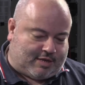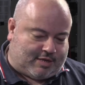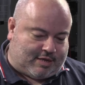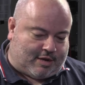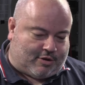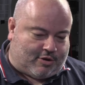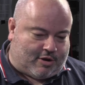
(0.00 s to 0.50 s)

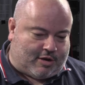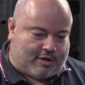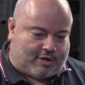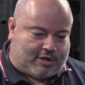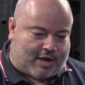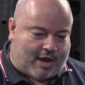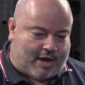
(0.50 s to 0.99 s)
ist
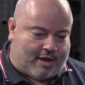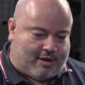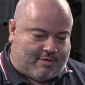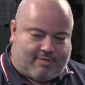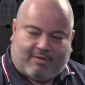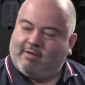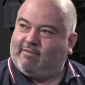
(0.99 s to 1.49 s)
natürlich
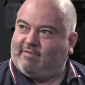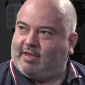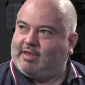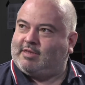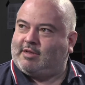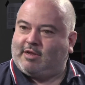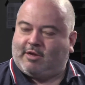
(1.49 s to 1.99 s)
eine äh,
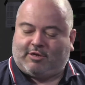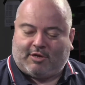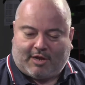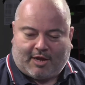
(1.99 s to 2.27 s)
wesentliche.